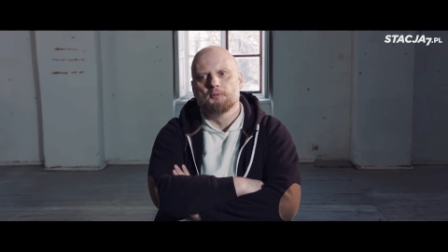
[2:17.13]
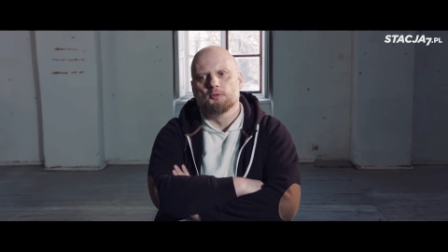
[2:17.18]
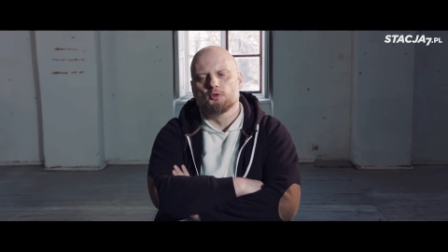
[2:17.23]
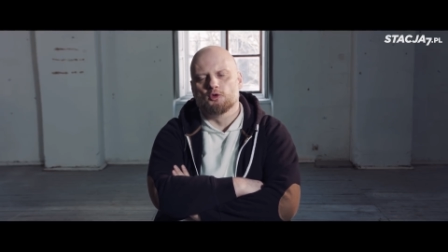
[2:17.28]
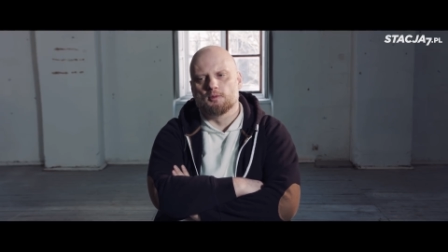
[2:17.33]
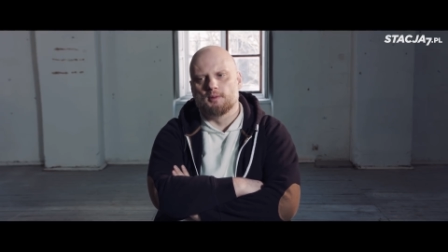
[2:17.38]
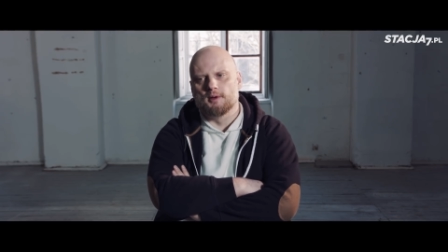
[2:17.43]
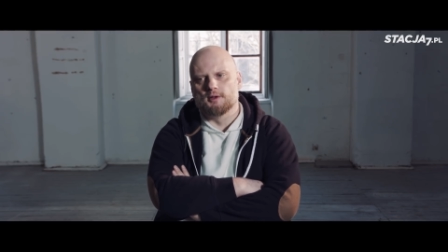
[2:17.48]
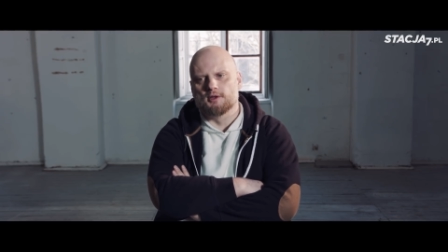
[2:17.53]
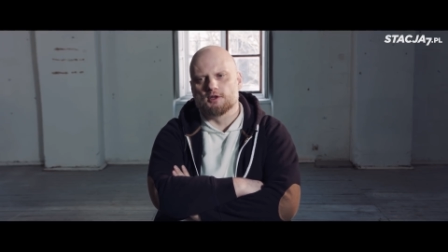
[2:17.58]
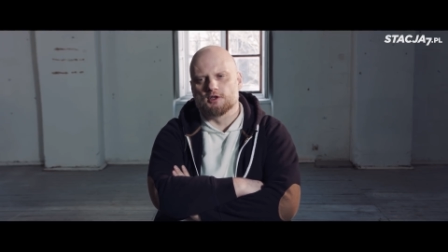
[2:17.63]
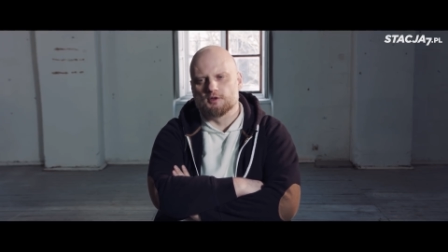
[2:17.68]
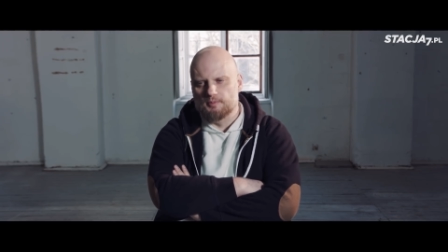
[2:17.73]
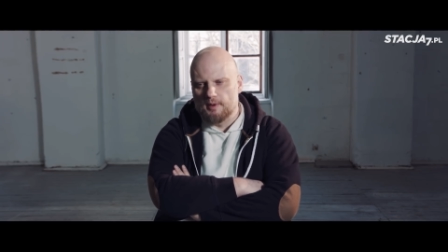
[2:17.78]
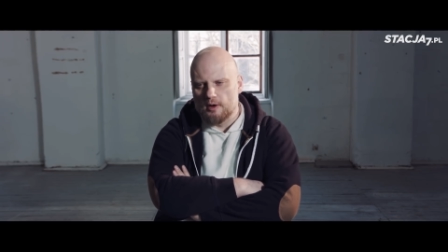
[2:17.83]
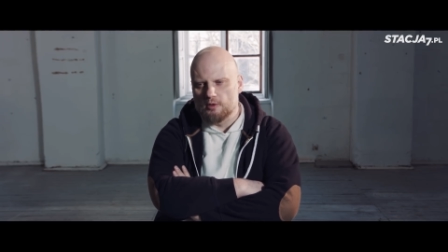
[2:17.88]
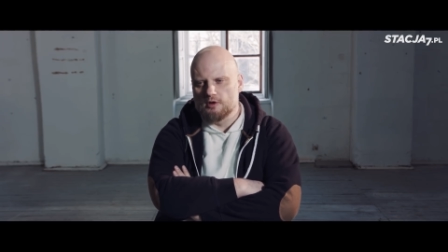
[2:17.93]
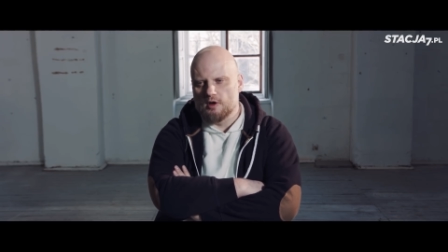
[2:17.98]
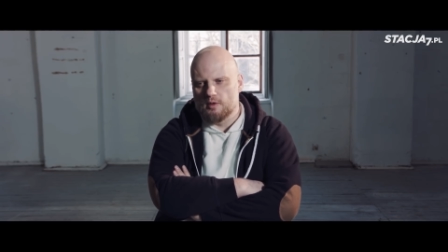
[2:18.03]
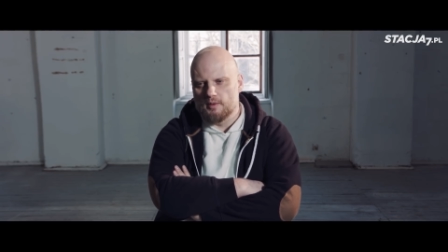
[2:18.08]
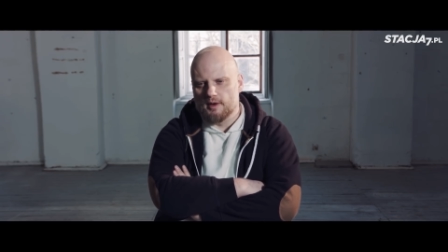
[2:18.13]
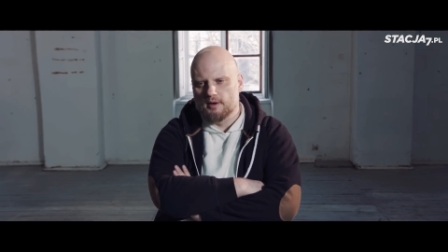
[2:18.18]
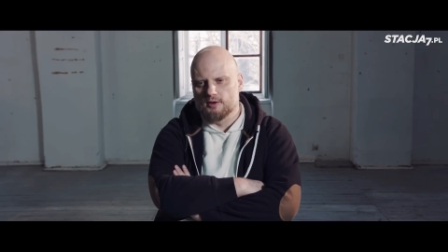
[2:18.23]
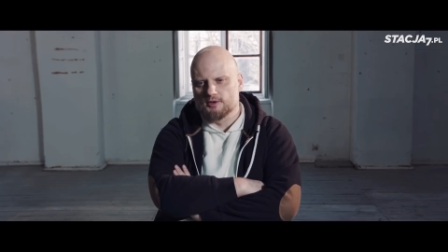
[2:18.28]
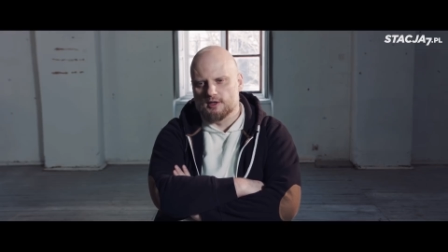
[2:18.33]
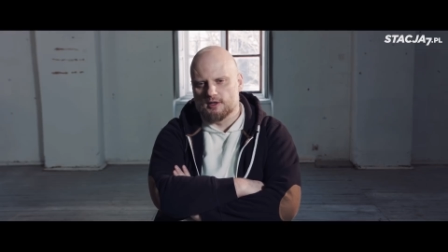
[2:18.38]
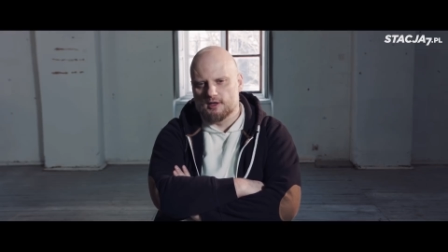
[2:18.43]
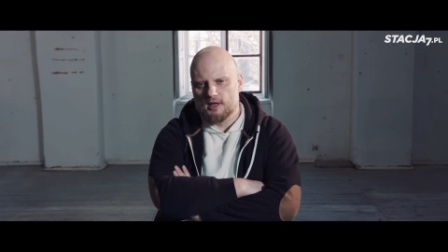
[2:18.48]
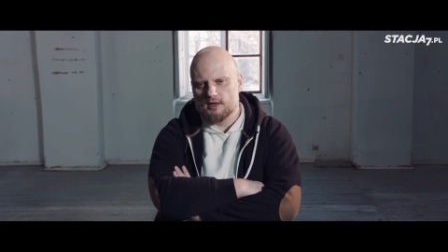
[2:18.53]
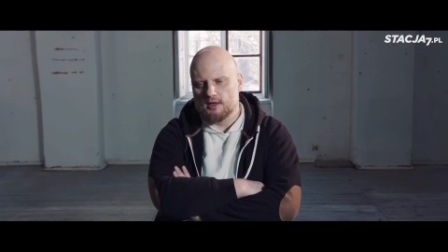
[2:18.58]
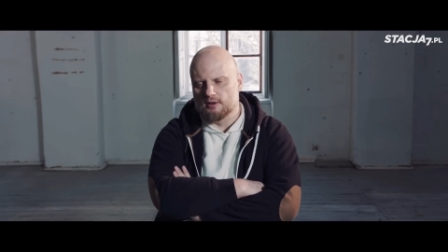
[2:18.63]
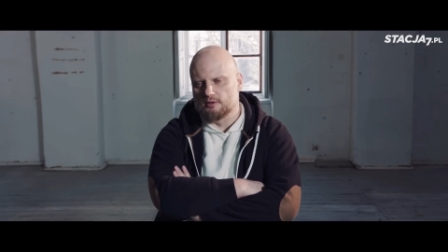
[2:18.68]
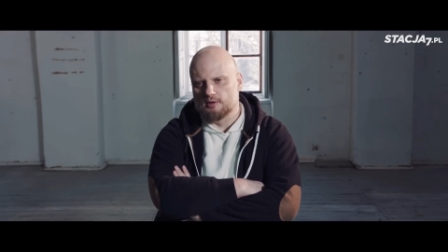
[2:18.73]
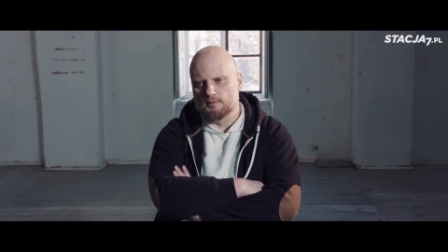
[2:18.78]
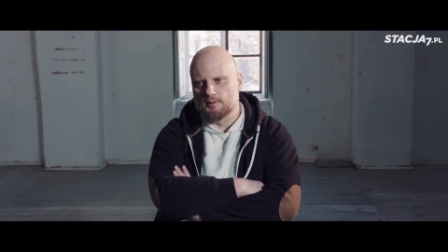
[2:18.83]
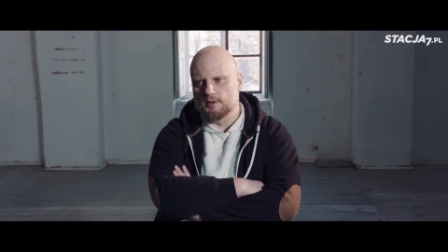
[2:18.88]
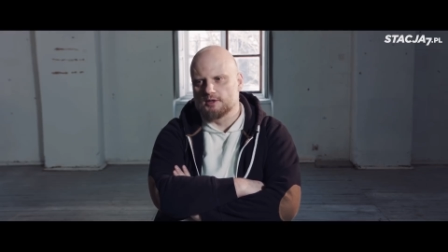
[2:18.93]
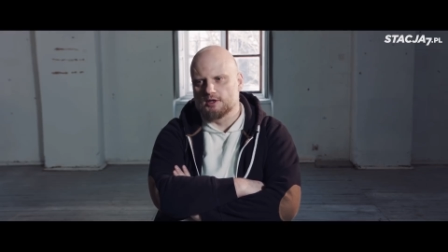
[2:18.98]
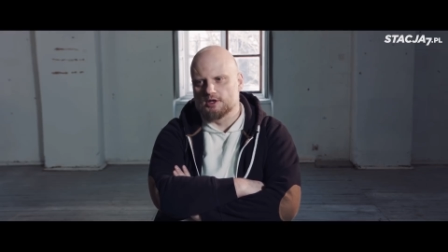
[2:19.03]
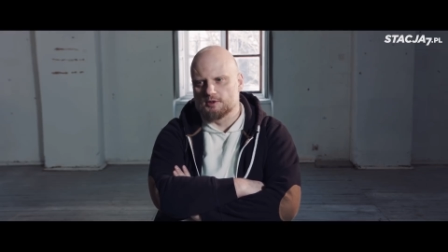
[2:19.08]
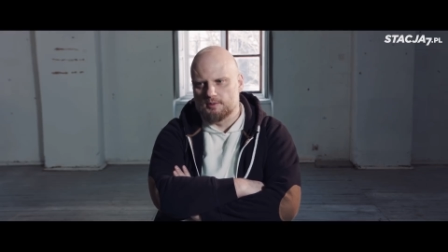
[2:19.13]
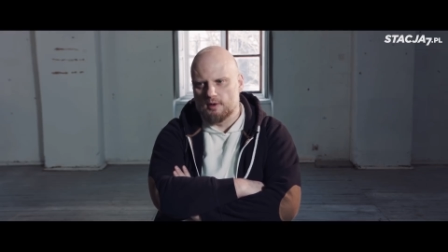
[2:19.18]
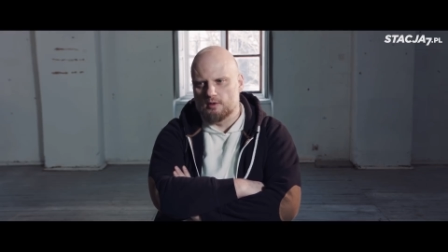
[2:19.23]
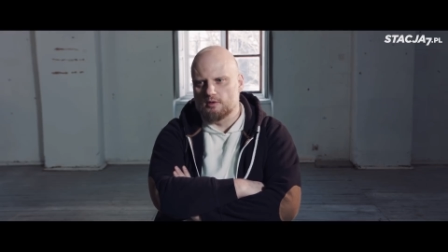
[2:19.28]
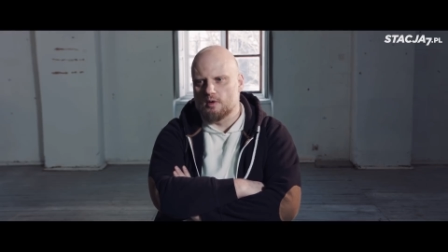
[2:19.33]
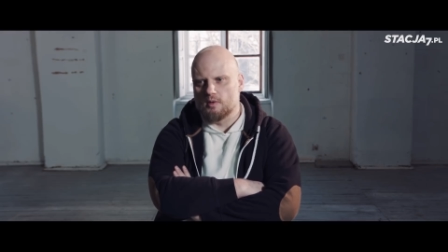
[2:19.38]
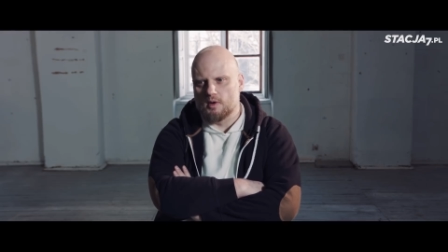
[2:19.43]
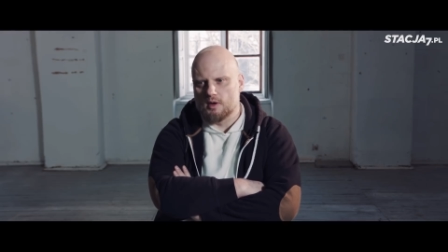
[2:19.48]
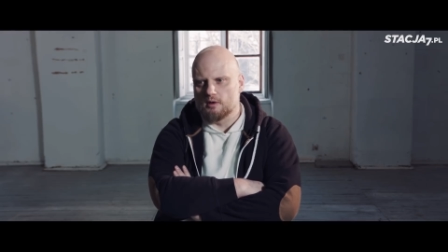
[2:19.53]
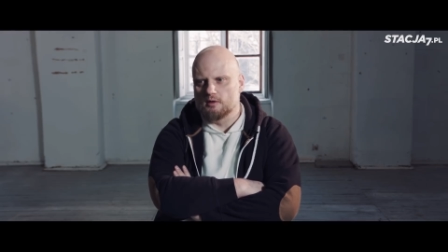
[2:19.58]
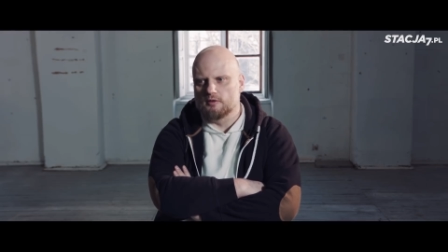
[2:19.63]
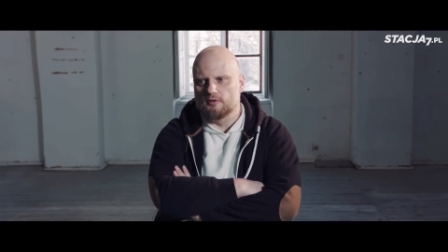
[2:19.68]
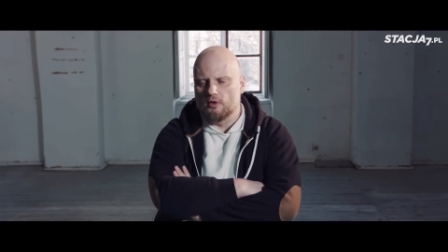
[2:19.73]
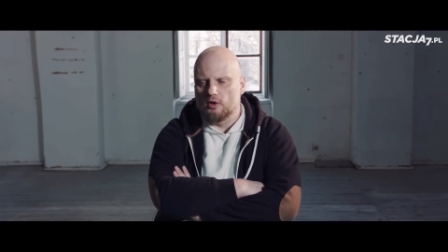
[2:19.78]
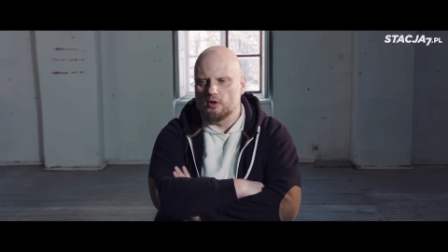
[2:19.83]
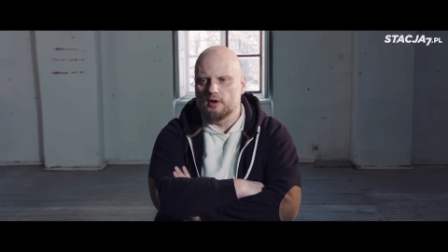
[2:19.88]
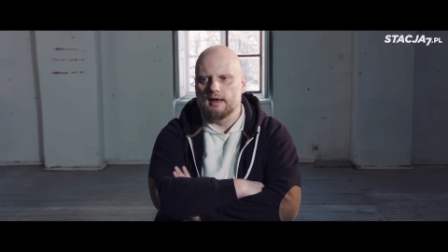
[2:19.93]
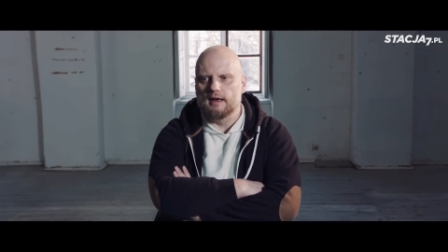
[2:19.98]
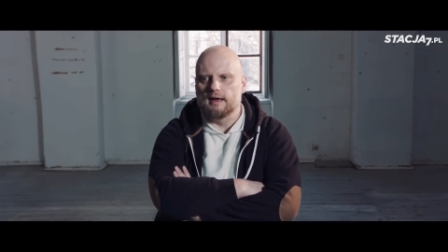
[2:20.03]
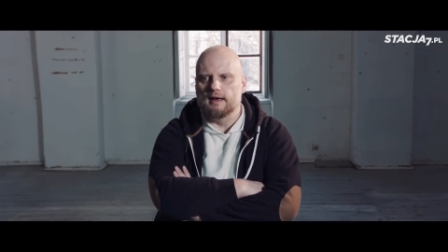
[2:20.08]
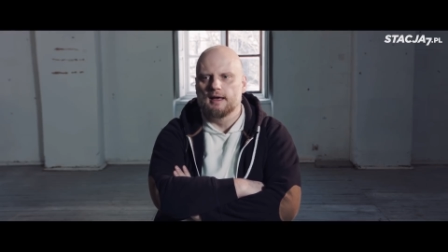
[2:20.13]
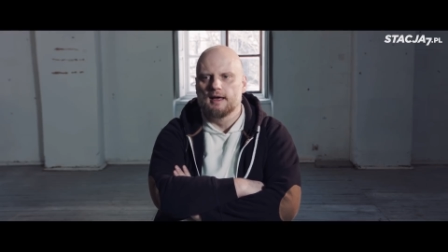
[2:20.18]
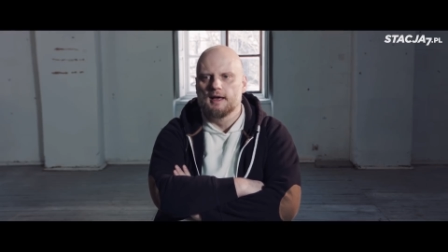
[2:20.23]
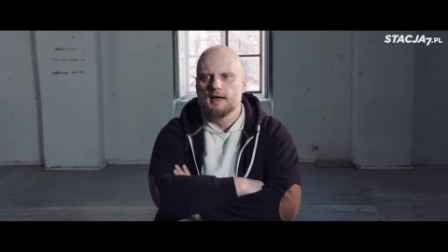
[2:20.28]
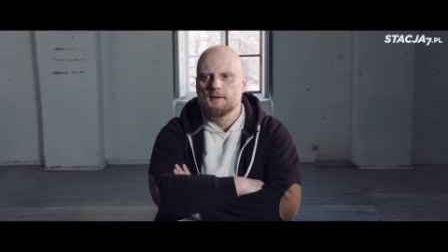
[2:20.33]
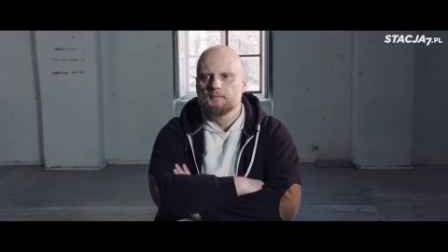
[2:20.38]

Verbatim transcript: który będzie spełniał Jego zadania, który będzie spełniał Jego wolę,